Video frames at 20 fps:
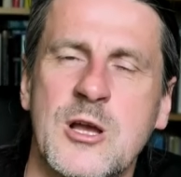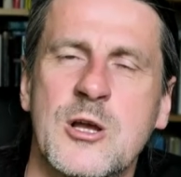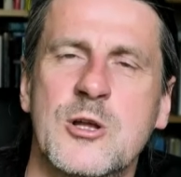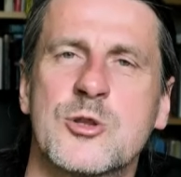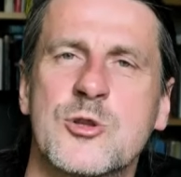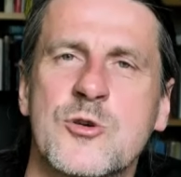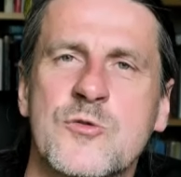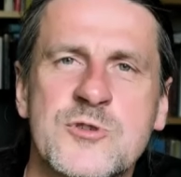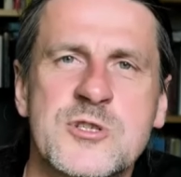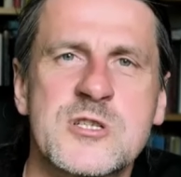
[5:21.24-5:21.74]

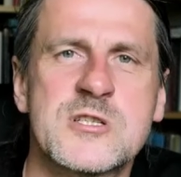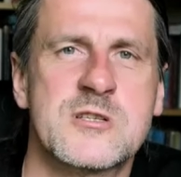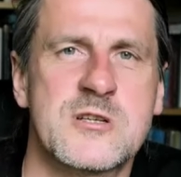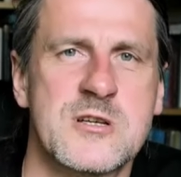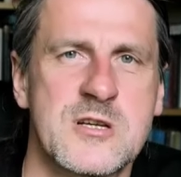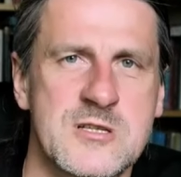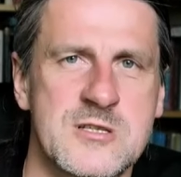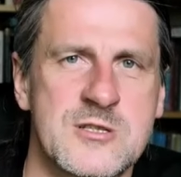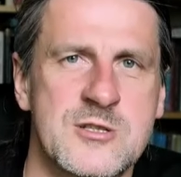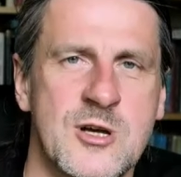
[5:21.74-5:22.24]
to wszystko
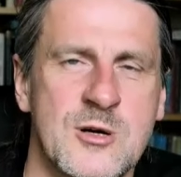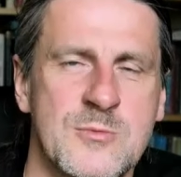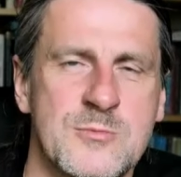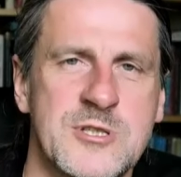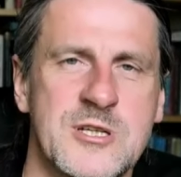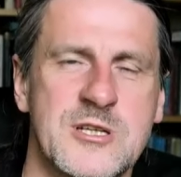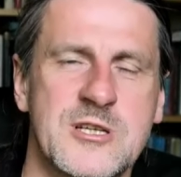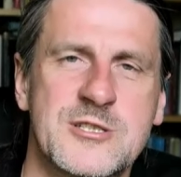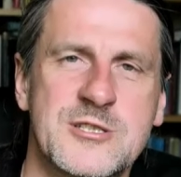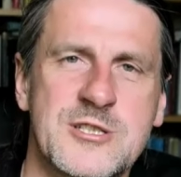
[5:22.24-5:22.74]
jest
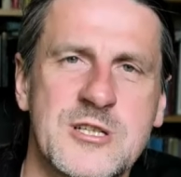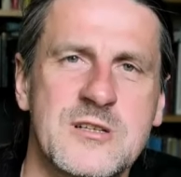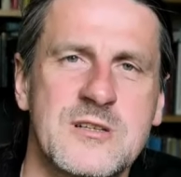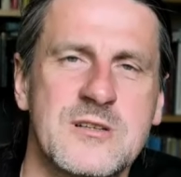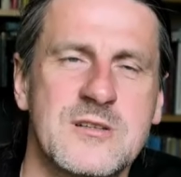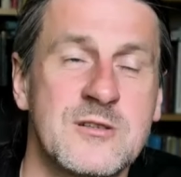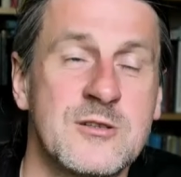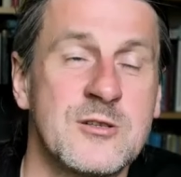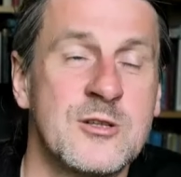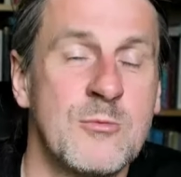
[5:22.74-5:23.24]
dobrze jeżeli,
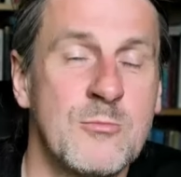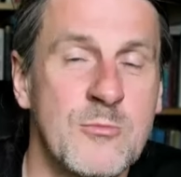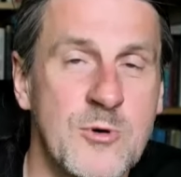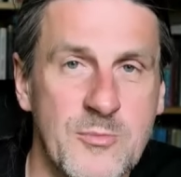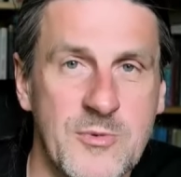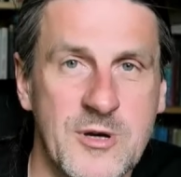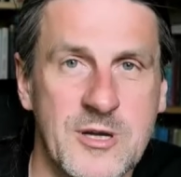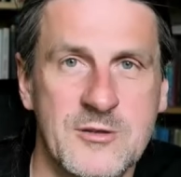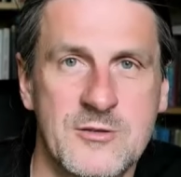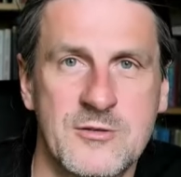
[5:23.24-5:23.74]
do
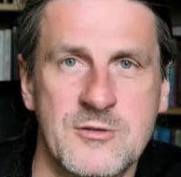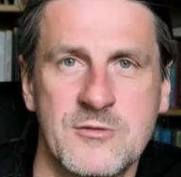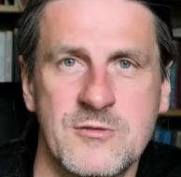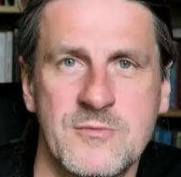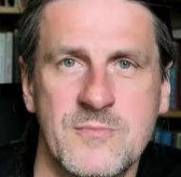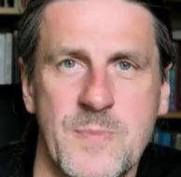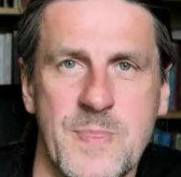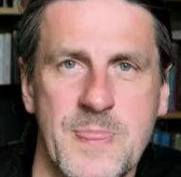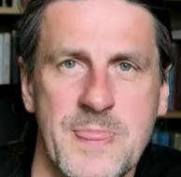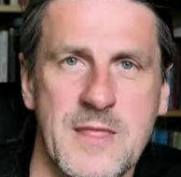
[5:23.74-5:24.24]
momentu,
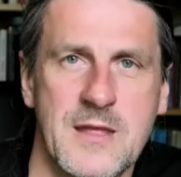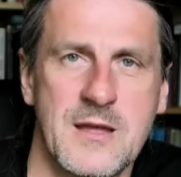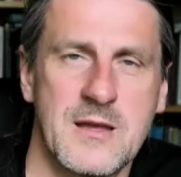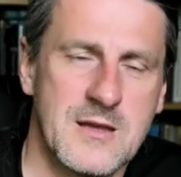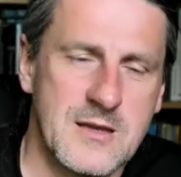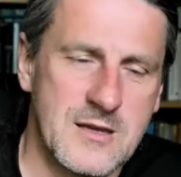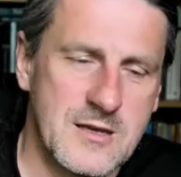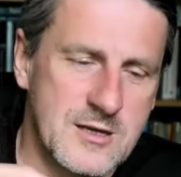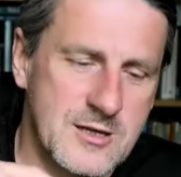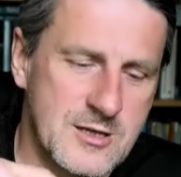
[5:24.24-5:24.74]

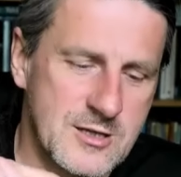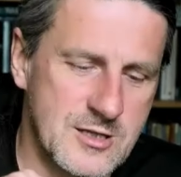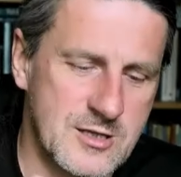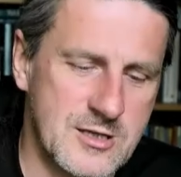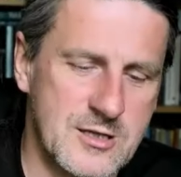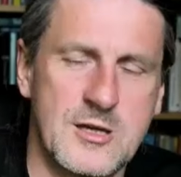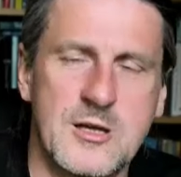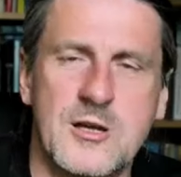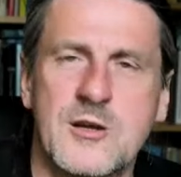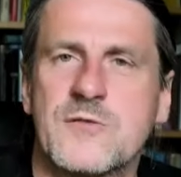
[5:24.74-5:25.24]

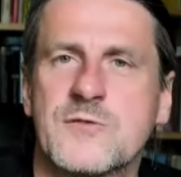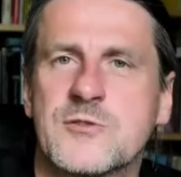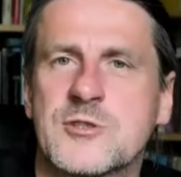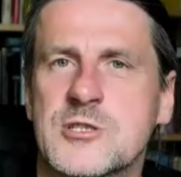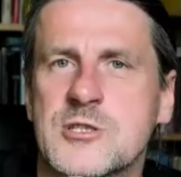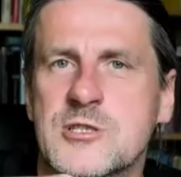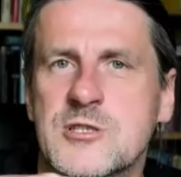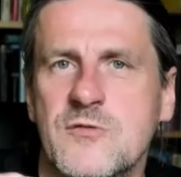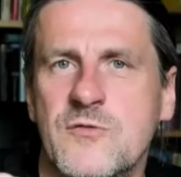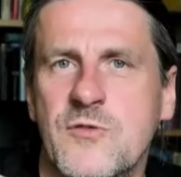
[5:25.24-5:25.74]
gdy
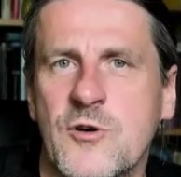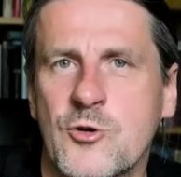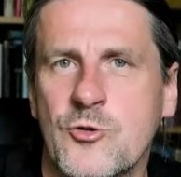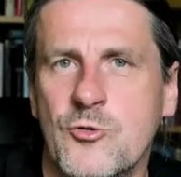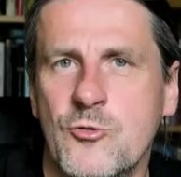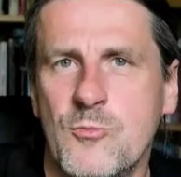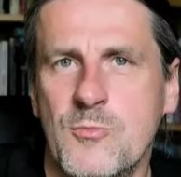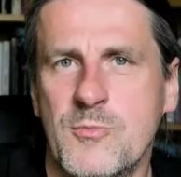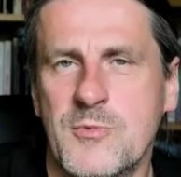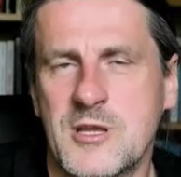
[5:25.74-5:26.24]
wszyscy wokół
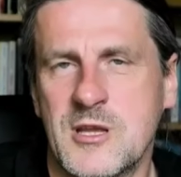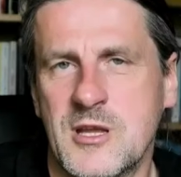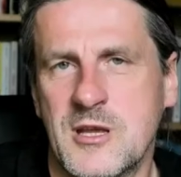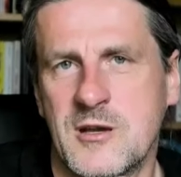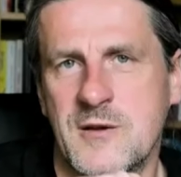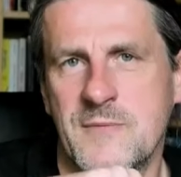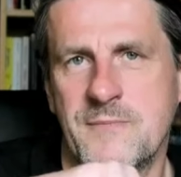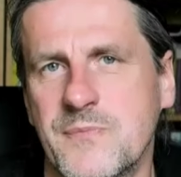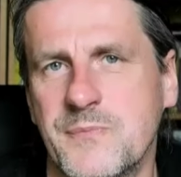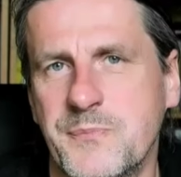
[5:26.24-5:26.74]

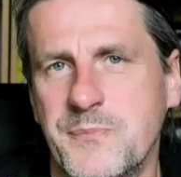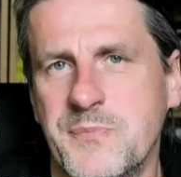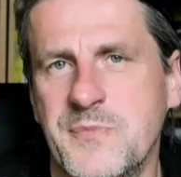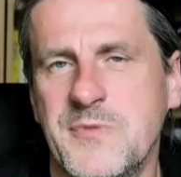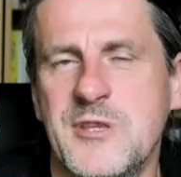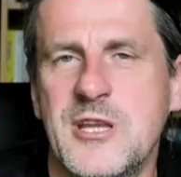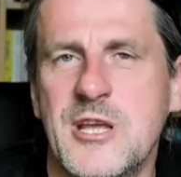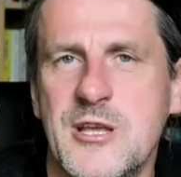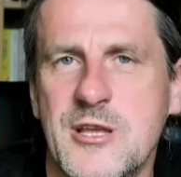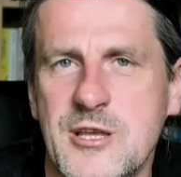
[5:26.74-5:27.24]
mnie
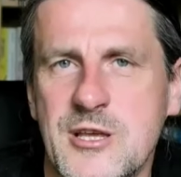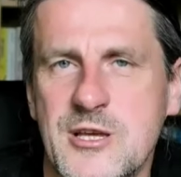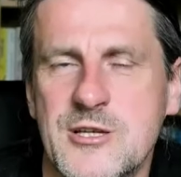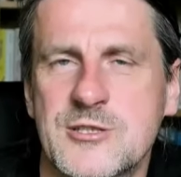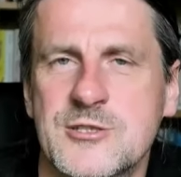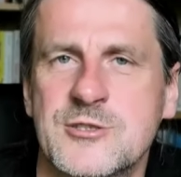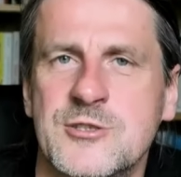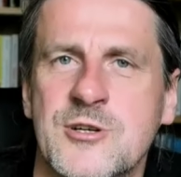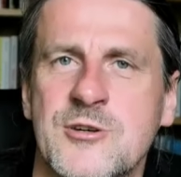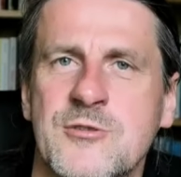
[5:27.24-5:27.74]
nie
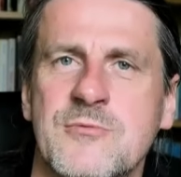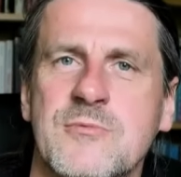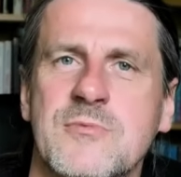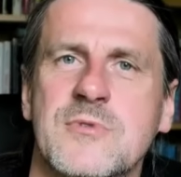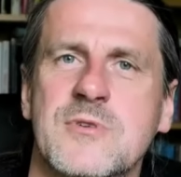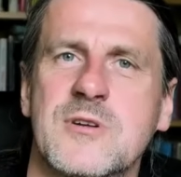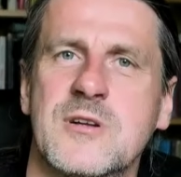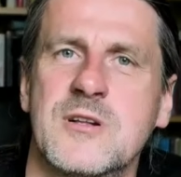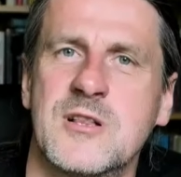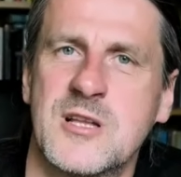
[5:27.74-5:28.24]
jeżdżą
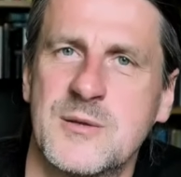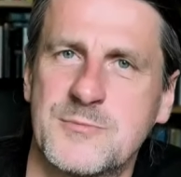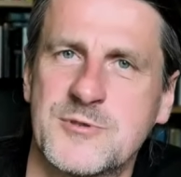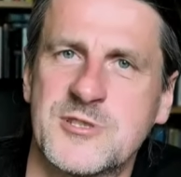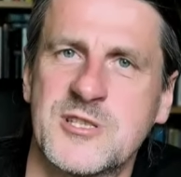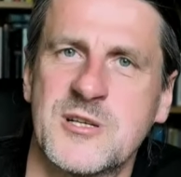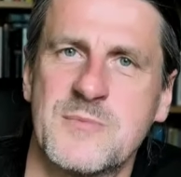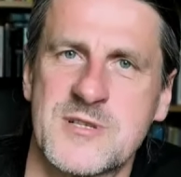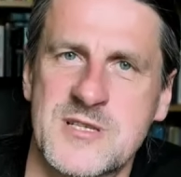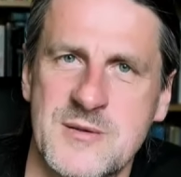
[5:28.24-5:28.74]

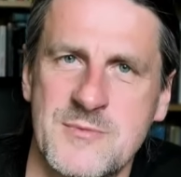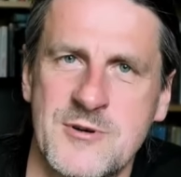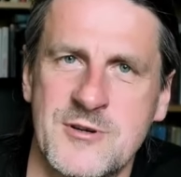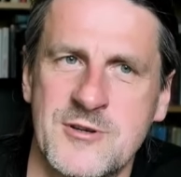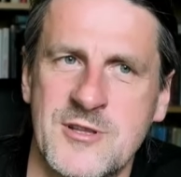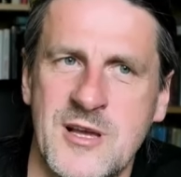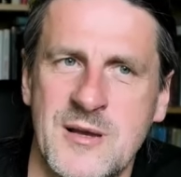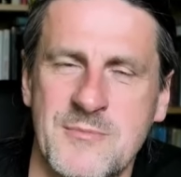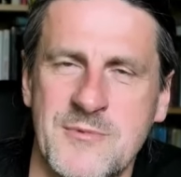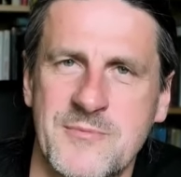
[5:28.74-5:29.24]
lepszymi
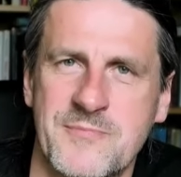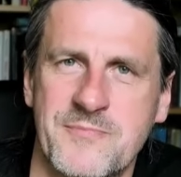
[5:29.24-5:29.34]
samochodami.